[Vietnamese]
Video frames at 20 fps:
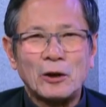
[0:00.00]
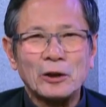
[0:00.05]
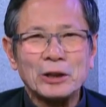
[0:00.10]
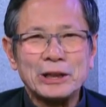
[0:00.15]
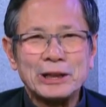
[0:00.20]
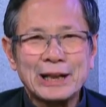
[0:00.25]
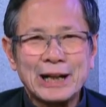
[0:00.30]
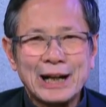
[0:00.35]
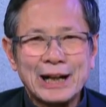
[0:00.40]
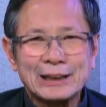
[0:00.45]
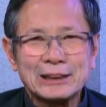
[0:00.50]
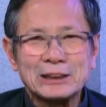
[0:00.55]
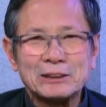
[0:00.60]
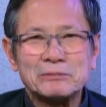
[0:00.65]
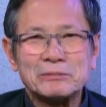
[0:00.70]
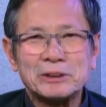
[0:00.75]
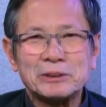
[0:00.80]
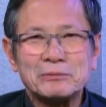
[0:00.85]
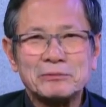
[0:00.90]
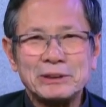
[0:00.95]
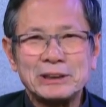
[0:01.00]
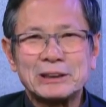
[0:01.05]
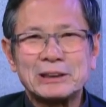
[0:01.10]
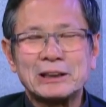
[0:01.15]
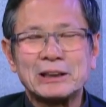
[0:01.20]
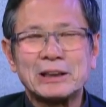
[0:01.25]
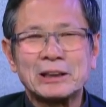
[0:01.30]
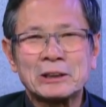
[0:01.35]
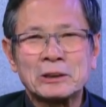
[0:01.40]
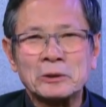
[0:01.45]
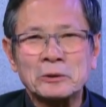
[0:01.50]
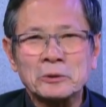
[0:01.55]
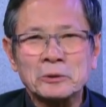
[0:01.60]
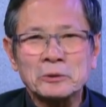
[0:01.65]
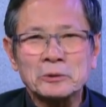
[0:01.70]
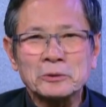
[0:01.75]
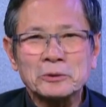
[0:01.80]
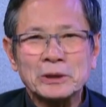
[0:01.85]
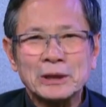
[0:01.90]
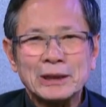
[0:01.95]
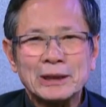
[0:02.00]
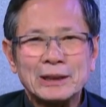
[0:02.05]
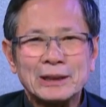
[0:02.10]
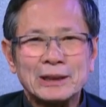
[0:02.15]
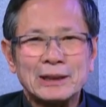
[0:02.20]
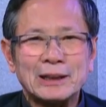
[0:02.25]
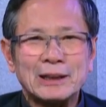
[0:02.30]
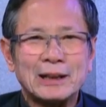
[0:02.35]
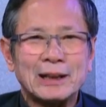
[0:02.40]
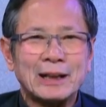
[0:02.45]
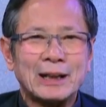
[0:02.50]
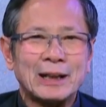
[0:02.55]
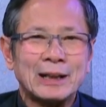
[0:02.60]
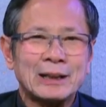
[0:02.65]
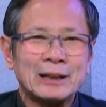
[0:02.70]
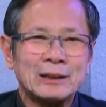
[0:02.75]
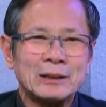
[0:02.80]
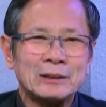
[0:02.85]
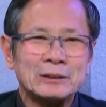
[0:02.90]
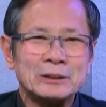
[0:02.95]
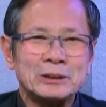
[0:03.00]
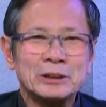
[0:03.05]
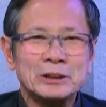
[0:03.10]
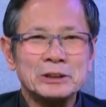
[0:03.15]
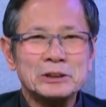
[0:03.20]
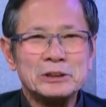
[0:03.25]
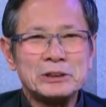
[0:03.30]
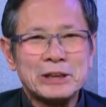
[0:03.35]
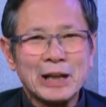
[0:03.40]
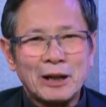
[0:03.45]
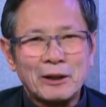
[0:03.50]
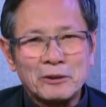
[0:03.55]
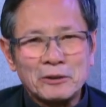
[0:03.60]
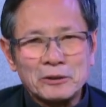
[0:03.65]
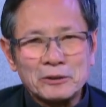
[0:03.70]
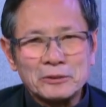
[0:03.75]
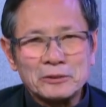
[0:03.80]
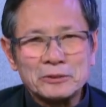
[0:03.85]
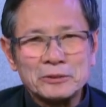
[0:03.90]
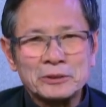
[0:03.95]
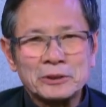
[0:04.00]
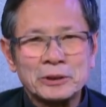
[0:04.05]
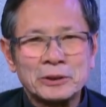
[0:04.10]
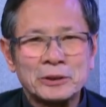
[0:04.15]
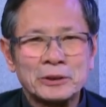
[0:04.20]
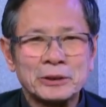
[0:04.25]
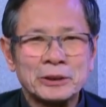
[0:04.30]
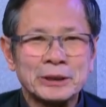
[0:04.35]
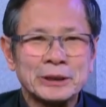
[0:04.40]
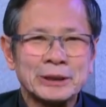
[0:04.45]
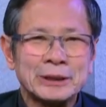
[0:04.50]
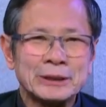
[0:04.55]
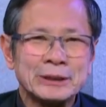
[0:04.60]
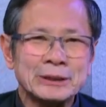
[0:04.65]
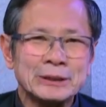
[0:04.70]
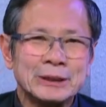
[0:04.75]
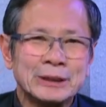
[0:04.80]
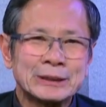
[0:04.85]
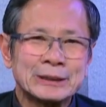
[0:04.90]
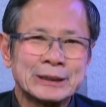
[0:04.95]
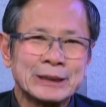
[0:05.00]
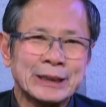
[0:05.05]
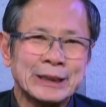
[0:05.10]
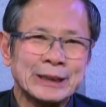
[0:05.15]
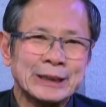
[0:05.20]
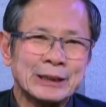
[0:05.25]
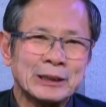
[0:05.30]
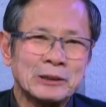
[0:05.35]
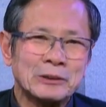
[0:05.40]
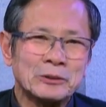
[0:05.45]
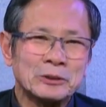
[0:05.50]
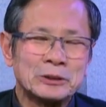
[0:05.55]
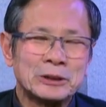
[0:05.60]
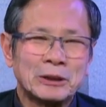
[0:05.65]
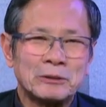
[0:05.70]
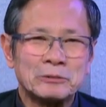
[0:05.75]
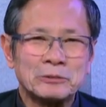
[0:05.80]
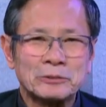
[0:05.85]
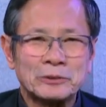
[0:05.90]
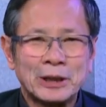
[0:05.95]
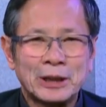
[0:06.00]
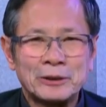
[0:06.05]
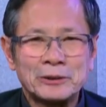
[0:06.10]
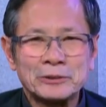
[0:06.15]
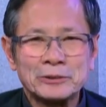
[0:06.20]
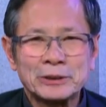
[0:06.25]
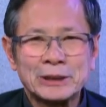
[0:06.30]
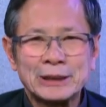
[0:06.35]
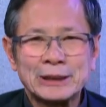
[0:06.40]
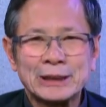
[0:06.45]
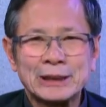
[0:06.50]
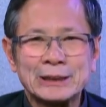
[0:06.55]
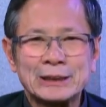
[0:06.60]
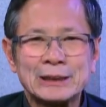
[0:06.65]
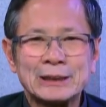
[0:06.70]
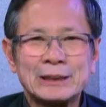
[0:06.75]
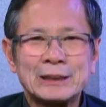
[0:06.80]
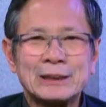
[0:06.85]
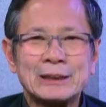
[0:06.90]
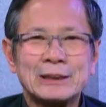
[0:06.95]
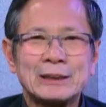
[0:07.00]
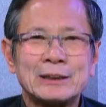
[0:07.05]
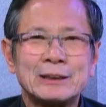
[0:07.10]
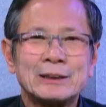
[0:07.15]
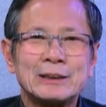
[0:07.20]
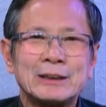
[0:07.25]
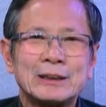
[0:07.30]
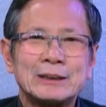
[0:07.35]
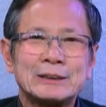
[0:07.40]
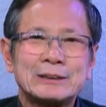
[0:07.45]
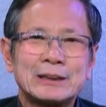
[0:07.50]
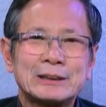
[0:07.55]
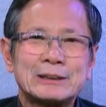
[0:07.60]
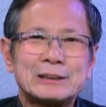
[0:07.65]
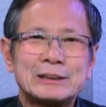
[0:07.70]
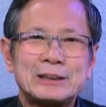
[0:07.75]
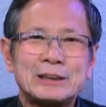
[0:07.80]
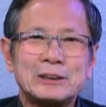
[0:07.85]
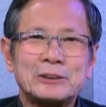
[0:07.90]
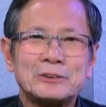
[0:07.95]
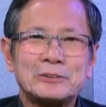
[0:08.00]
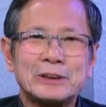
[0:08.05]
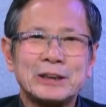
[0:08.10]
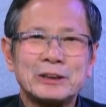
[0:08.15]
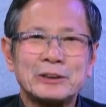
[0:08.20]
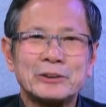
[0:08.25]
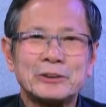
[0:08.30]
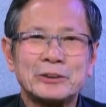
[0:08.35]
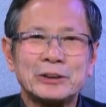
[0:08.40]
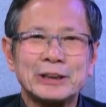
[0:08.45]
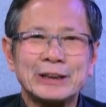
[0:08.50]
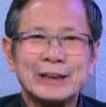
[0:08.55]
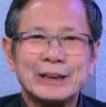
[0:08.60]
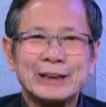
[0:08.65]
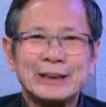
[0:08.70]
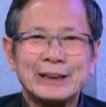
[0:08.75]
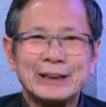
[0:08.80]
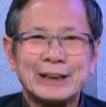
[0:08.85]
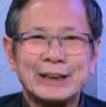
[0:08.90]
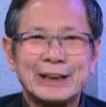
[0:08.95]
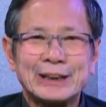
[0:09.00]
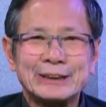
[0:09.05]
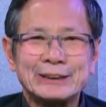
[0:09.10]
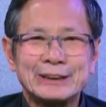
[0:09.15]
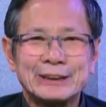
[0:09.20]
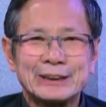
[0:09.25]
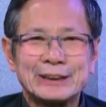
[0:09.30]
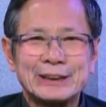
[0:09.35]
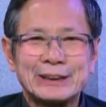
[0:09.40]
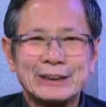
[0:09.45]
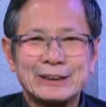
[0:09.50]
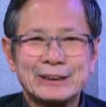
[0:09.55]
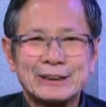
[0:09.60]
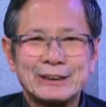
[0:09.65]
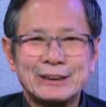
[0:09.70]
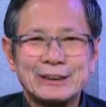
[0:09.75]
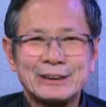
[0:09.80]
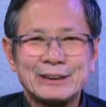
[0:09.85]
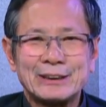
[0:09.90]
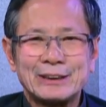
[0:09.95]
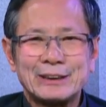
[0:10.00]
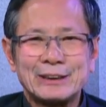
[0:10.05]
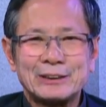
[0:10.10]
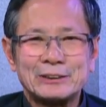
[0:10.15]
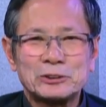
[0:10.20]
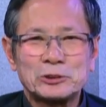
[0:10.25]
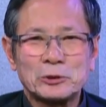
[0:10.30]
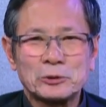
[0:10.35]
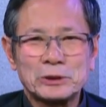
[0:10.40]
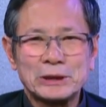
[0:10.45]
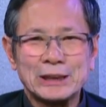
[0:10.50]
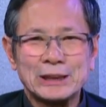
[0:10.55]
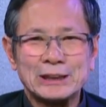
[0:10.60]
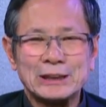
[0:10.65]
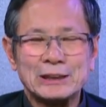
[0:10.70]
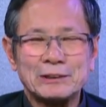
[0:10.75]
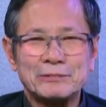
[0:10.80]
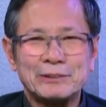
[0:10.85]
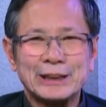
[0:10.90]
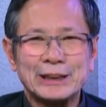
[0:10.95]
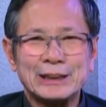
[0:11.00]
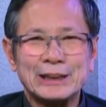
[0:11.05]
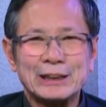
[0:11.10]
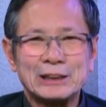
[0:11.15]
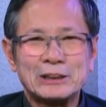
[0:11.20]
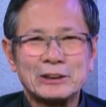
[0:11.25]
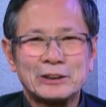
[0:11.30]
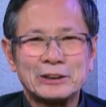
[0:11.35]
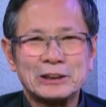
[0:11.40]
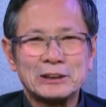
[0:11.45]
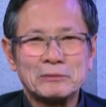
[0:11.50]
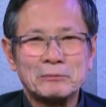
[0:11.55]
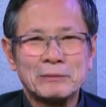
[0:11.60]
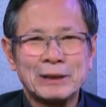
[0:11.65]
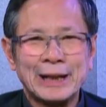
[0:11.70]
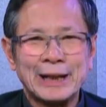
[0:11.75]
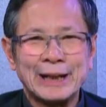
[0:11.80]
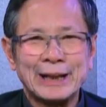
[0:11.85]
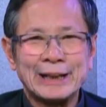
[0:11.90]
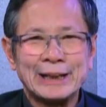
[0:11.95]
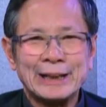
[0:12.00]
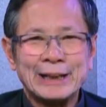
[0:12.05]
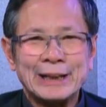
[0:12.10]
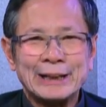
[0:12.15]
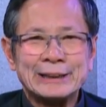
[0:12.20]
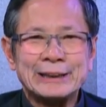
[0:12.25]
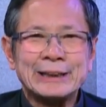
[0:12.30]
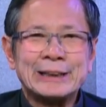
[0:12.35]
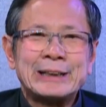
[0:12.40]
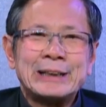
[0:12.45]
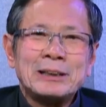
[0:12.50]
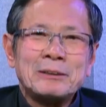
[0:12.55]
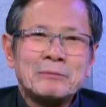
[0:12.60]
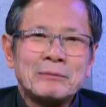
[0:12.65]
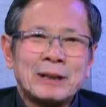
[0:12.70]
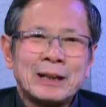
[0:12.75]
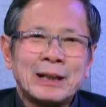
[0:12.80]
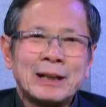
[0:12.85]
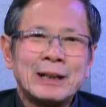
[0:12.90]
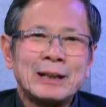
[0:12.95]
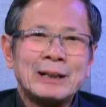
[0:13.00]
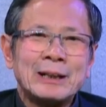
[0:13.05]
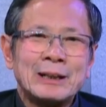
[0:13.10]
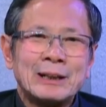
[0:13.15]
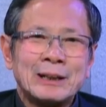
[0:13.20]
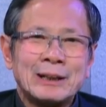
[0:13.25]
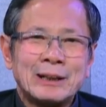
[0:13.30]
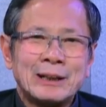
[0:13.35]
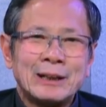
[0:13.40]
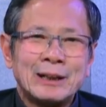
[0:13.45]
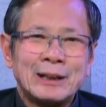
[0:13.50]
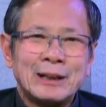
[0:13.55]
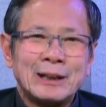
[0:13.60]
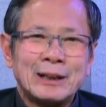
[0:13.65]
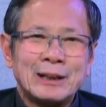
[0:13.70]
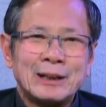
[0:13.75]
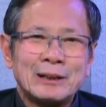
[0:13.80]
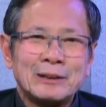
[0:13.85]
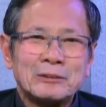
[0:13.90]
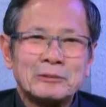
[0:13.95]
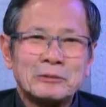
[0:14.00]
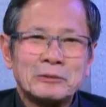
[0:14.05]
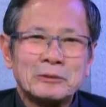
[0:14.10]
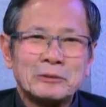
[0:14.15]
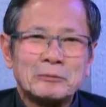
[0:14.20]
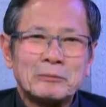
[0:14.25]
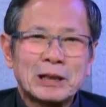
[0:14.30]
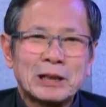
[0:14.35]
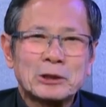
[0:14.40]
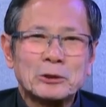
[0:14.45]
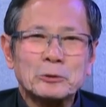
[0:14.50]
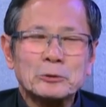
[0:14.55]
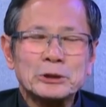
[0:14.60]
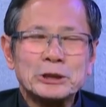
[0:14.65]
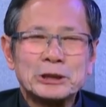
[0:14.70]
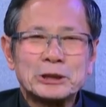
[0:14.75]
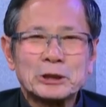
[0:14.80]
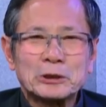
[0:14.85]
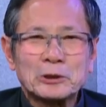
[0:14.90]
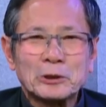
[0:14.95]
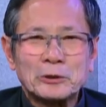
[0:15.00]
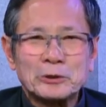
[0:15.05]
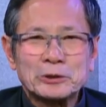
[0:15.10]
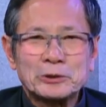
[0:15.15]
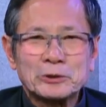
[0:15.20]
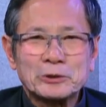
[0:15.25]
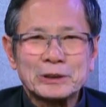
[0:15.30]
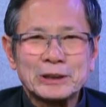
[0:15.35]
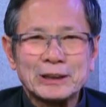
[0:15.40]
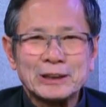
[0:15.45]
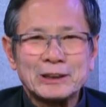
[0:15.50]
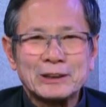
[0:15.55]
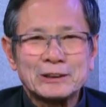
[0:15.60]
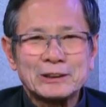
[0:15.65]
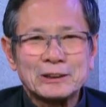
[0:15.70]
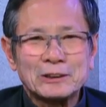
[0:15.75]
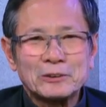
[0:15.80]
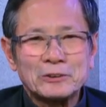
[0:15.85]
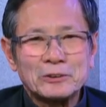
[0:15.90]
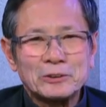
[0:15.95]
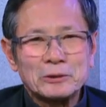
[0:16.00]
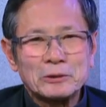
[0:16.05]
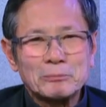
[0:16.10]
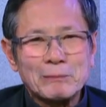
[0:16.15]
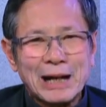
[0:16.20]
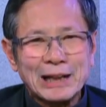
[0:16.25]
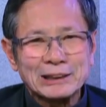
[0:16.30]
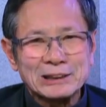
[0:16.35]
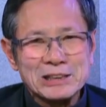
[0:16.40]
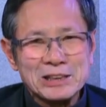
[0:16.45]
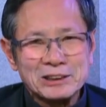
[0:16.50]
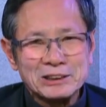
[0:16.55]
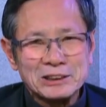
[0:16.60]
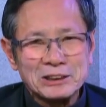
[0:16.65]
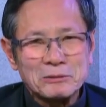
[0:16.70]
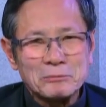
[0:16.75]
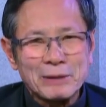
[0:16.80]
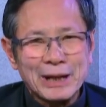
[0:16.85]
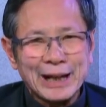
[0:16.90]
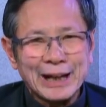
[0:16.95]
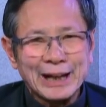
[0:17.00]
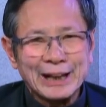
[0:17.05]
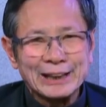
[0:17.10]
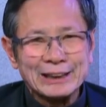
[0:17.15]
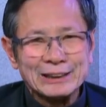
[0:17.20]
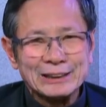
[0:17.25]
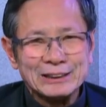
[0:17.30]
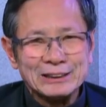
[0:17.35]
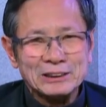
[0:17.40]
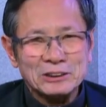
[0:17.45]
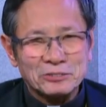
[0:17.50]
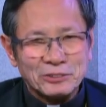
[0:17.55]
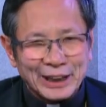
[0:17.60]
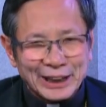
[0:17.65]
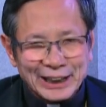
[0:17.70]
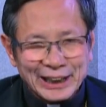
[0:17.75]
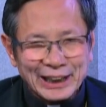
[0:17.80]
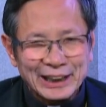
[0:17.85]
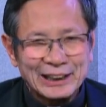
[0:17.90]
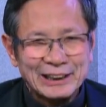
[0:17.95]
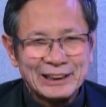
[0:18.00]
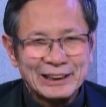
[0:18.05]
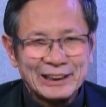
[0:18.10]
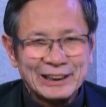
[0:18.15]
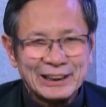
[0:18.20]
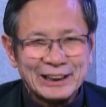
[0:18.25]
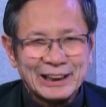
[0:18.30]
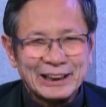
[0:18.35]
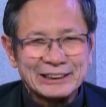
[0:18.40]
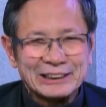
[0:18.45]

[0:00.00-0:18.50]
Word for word: hỏi ra thì mới biết là cụ là giữ cháu rồi được tiền rồi trồng rau thế này thế kia chất chiêu để ừ. rồi à, được cái cái ờ, số tiền như vậy để cho đức mẹ thì khi mà à, bà cụ đưa cho tôi số tiền đó thì tôi nói bà thương đức mẹ như vậy à, ừ.